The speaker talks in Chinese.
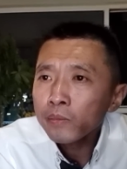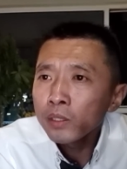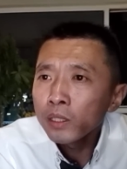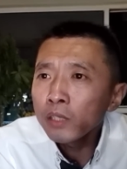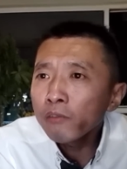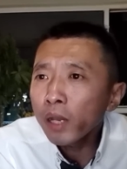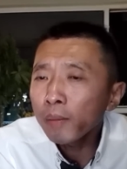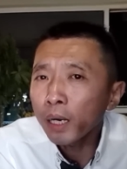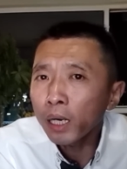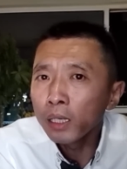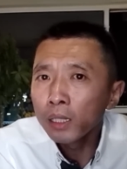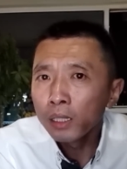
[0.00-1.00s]
另外
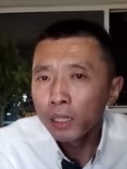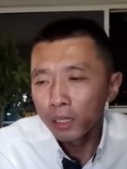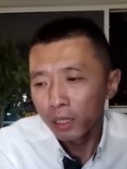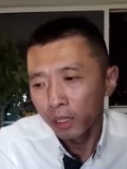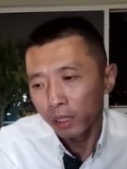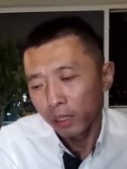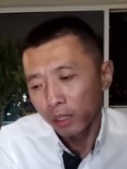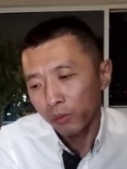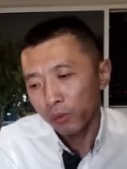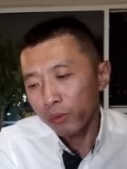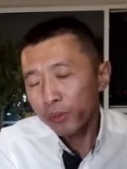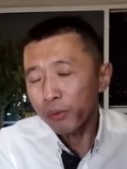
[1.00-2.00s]
吧，
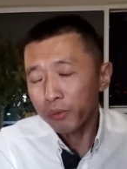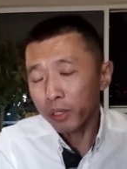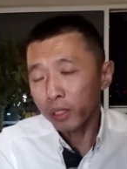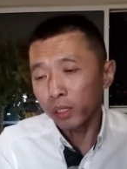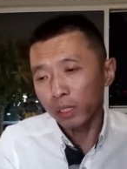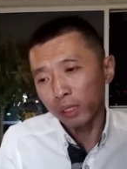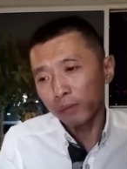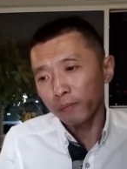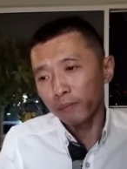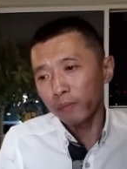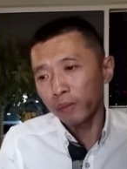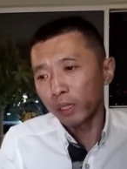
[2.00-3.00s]
对于这种事儿呢，
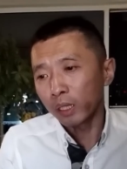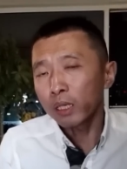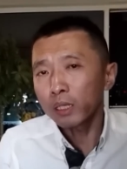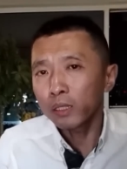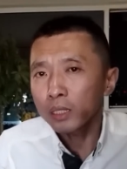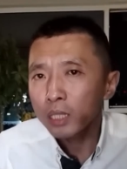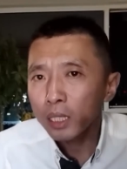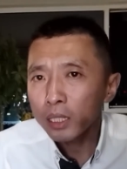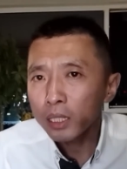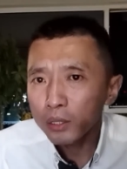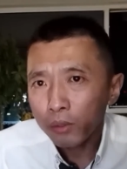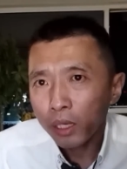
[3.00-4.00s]
我个人的建议
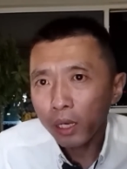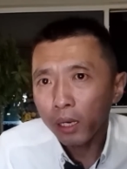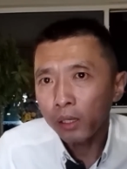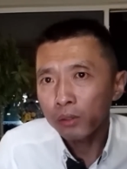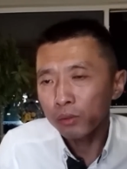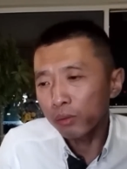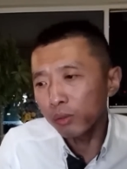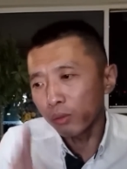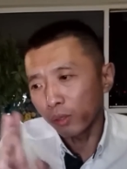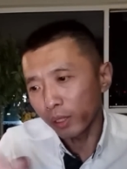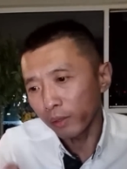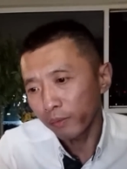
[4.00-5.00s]
就是啥？如
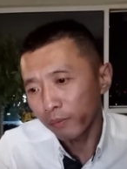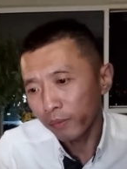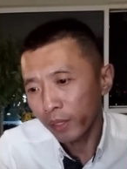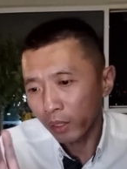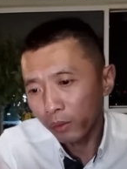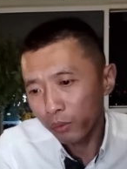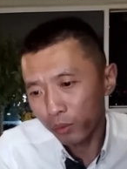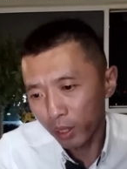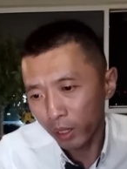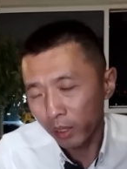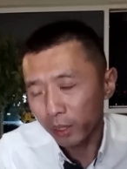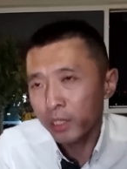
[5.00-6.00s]
果哪个女
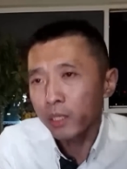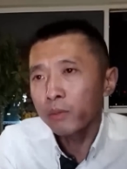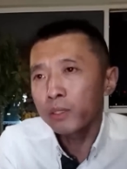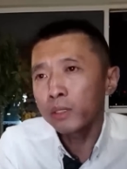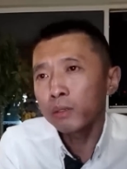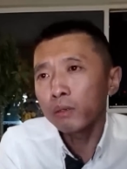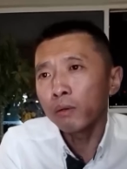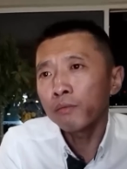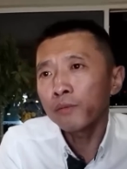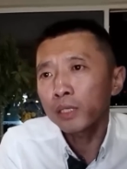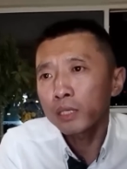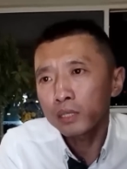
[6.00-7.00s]
的结婚之后
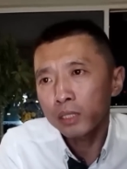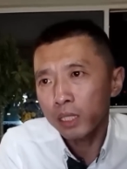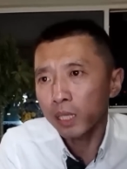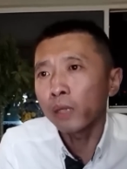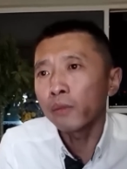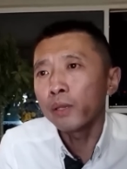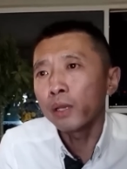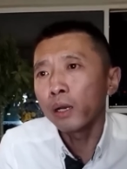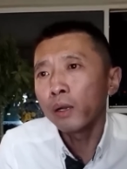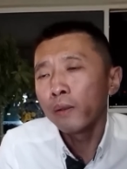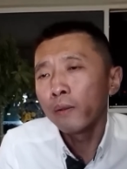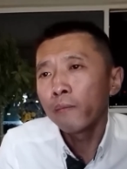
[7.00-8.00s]
发现这男的，
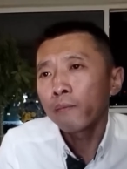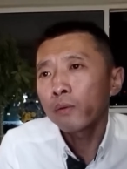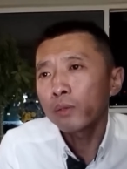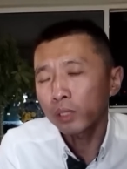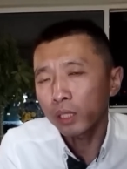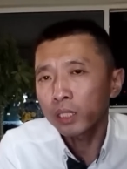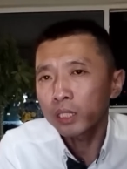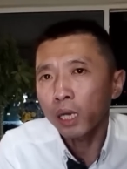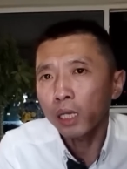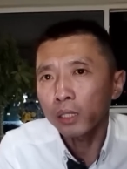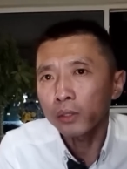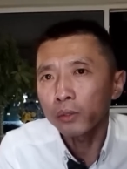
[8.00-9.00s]
或者他
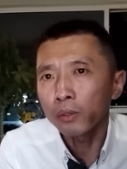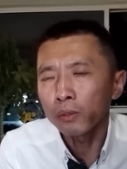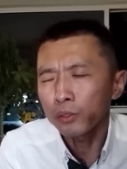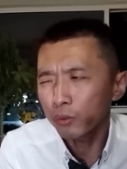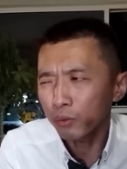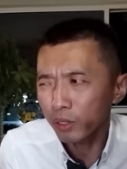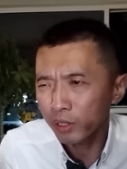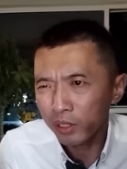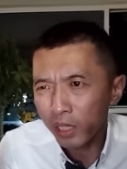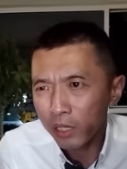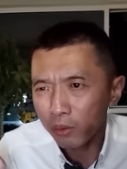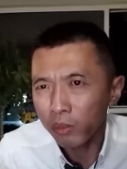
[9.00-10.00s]
家里头就是
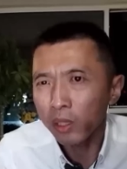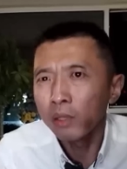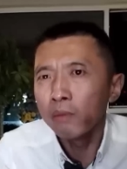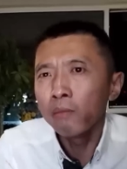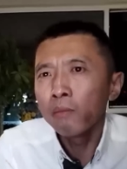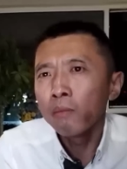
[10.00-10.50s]
这种人，